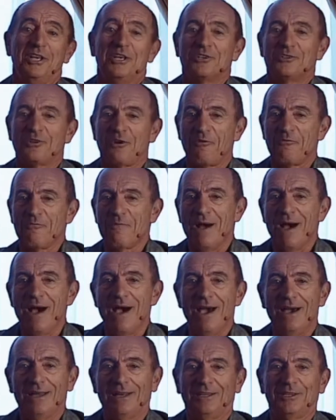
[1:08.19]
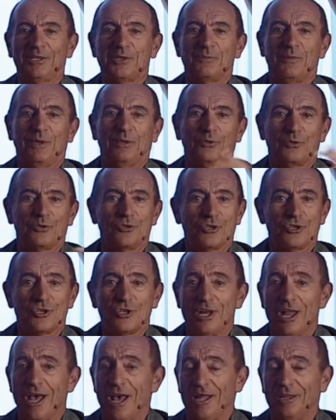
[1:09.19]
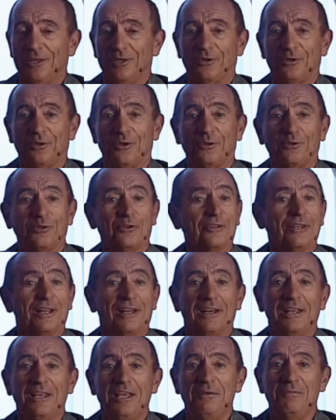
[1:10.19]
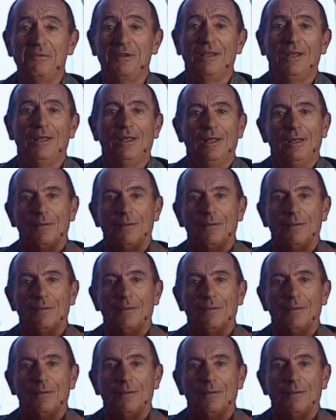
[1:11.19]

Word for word: Ciao mare, T'aspetto cesenatico, Ritorna a Rimini,